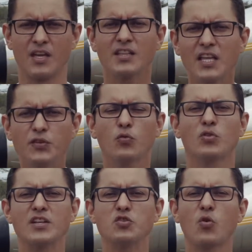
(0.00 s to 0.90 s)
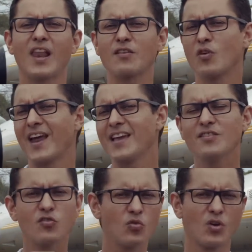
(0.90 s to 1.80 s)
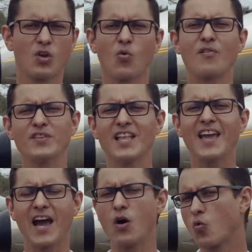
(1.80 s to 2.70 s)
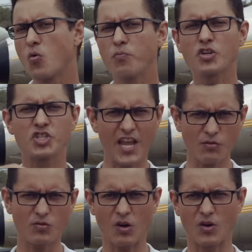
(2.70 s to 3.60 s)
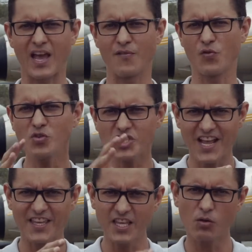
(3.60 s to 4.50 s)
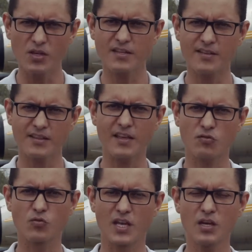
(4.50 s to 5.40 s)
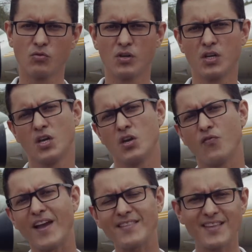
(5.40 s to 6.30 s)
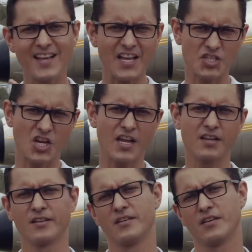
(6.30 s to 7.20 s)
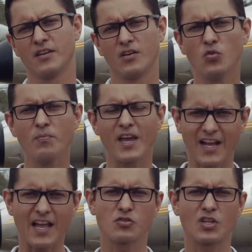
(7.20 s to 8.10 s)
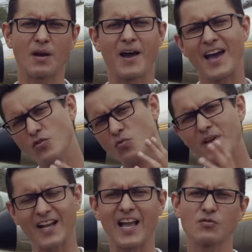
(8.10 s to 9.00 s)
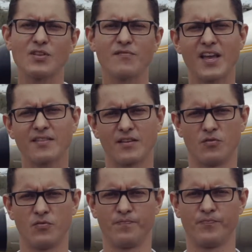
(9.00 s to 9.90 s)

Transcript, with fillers: e tem dificuldade de correlacionar isso com a vida real, com o projeto da aeronave, onde que aquilo ali que você está estudando vai se encaixar no mercado de trabalho, no mercado da aviação.